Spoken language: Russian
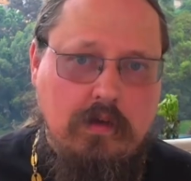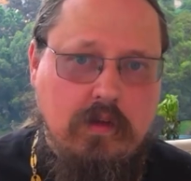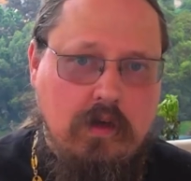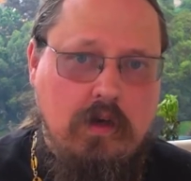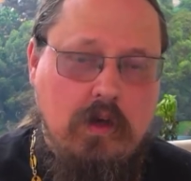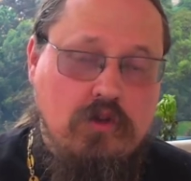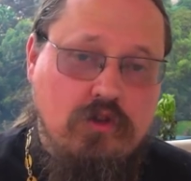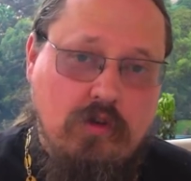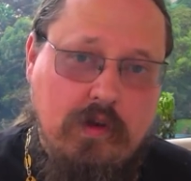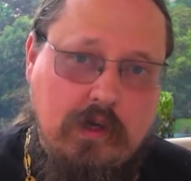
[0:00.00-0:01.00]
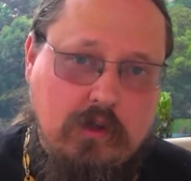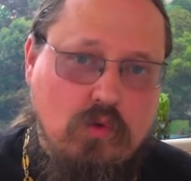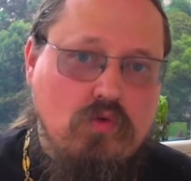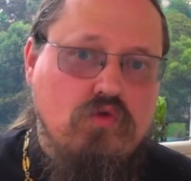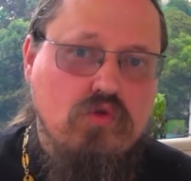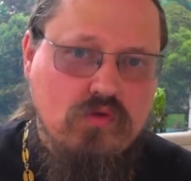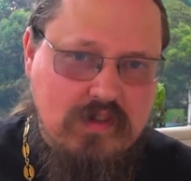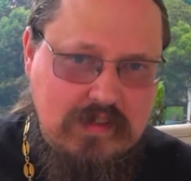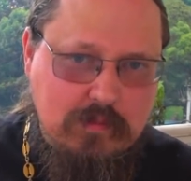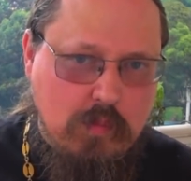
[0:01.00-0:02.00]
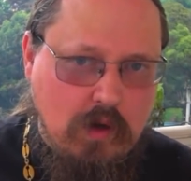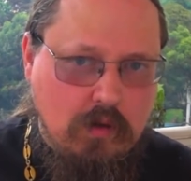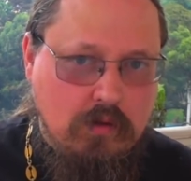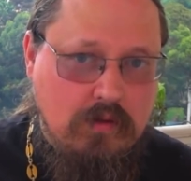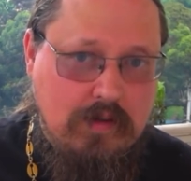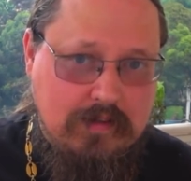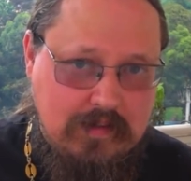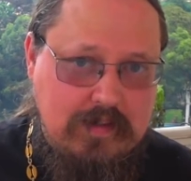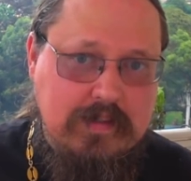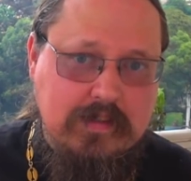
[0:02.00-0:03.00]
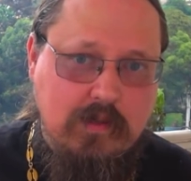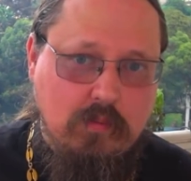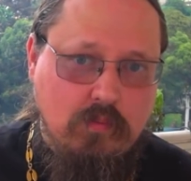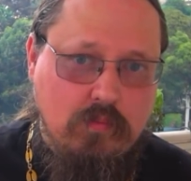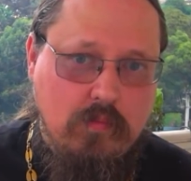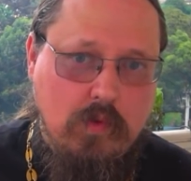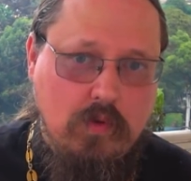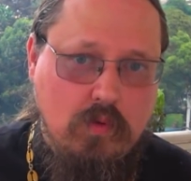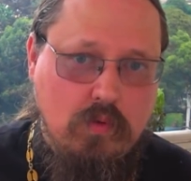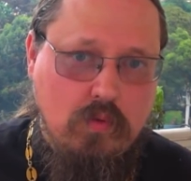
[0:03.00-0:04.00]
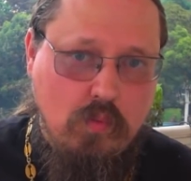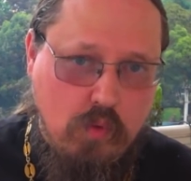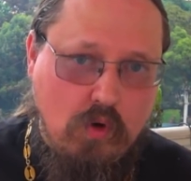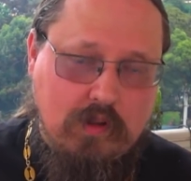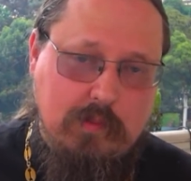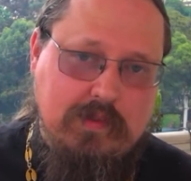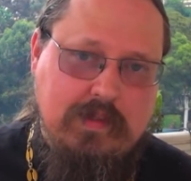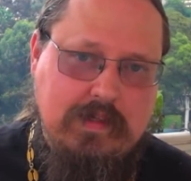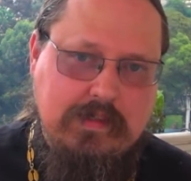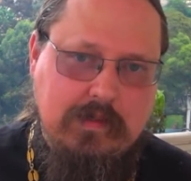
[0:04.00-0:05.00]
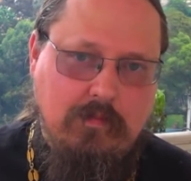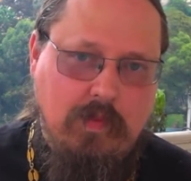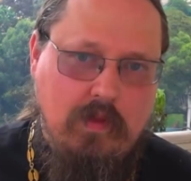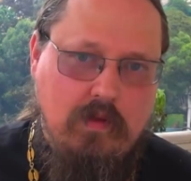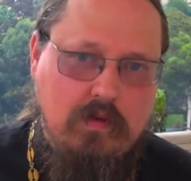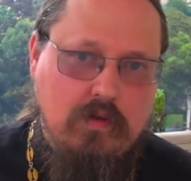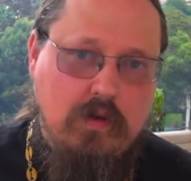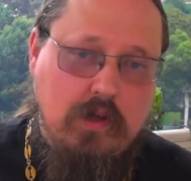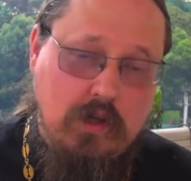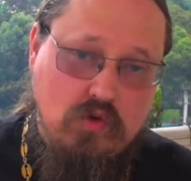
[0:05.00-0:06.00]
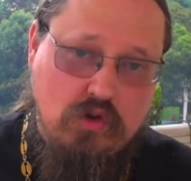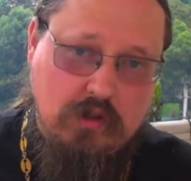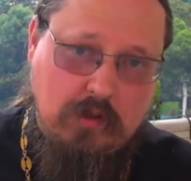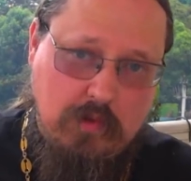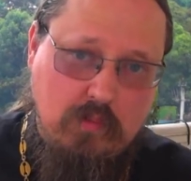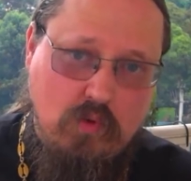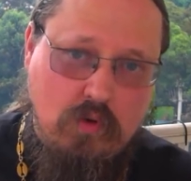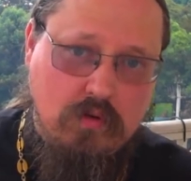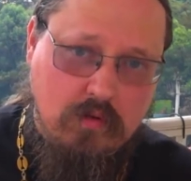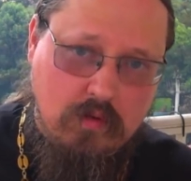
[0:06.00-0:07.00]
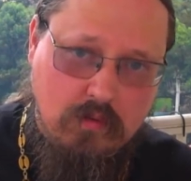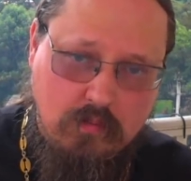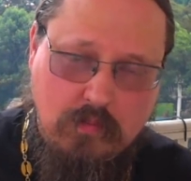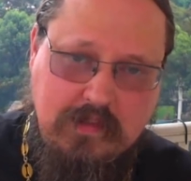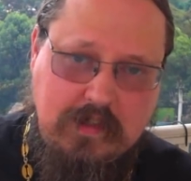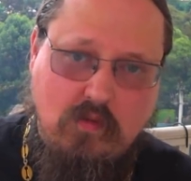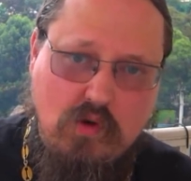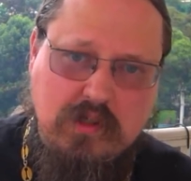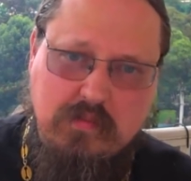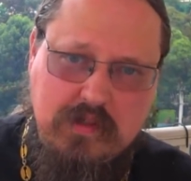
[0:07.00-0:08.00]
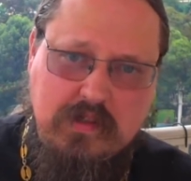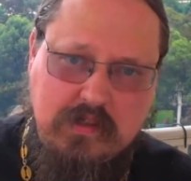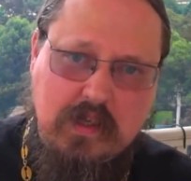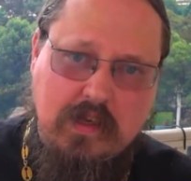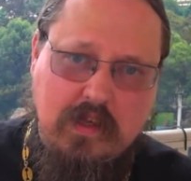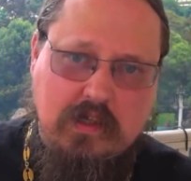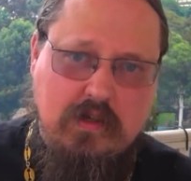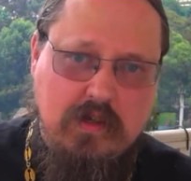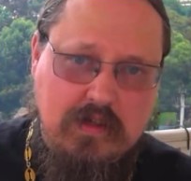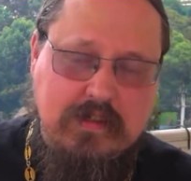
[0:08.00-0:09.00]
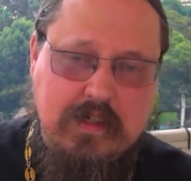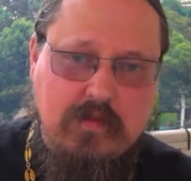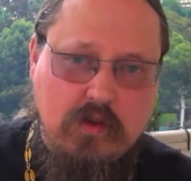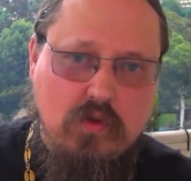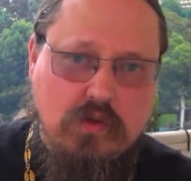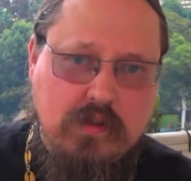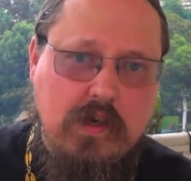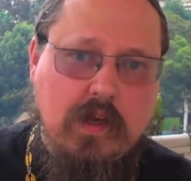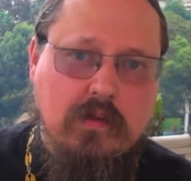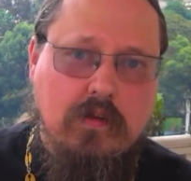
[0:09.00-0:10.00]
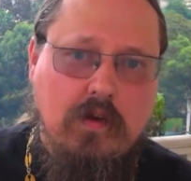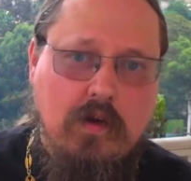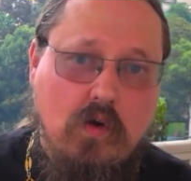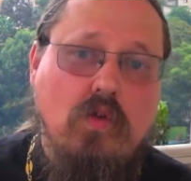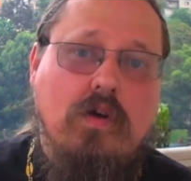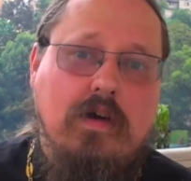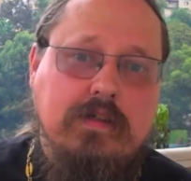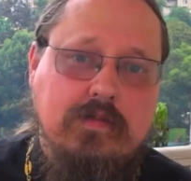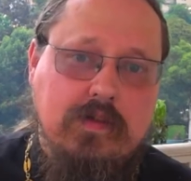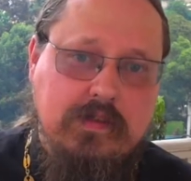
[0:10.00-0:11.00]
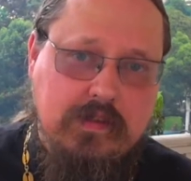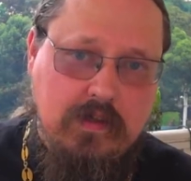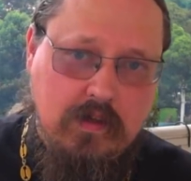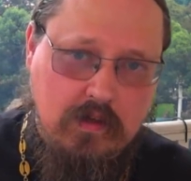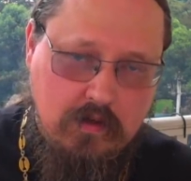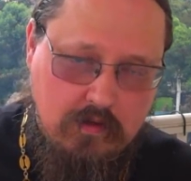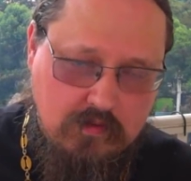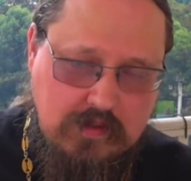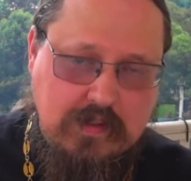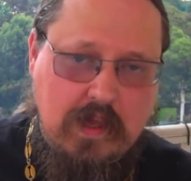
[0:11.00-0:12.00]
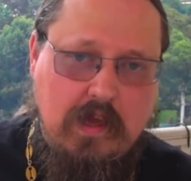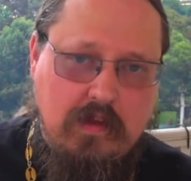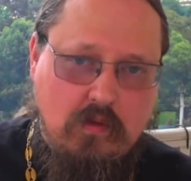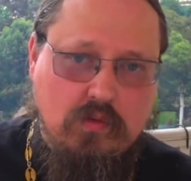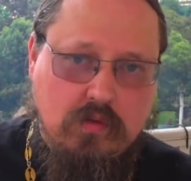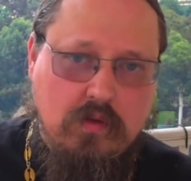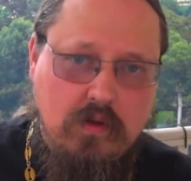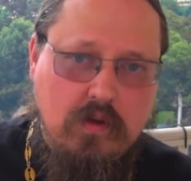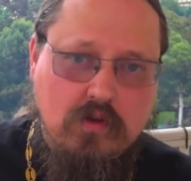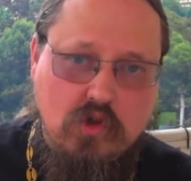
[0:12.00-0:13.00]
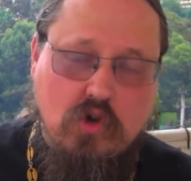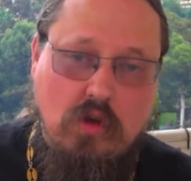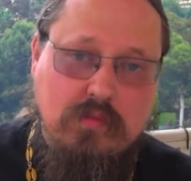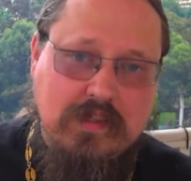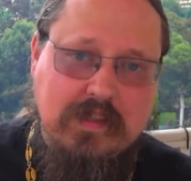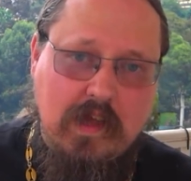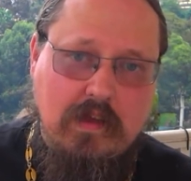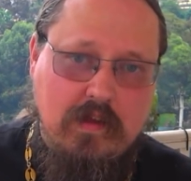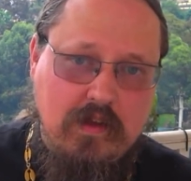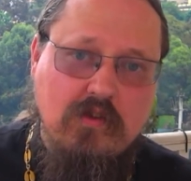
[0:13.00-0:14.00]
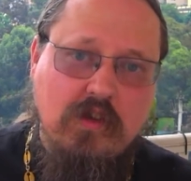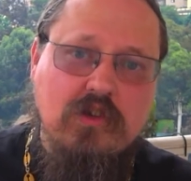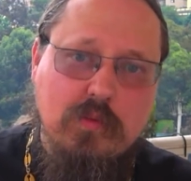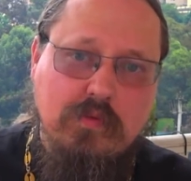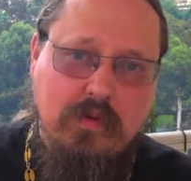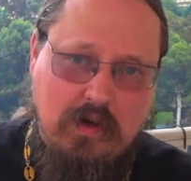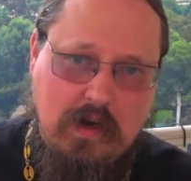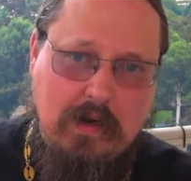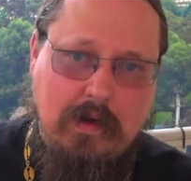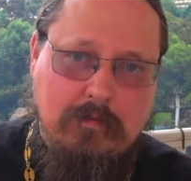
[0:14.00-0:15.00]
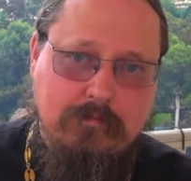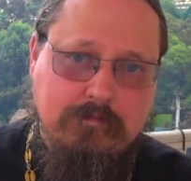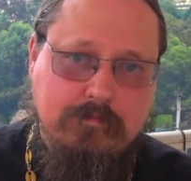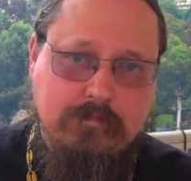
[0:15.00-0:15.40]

когда человек, который всю жизнь был атеистом, упорным атеистом, и уже там ему за 80 или даже за 90 лет он оказывается в состоянии, вот, в тяжелом состоянии неизлечимого рака,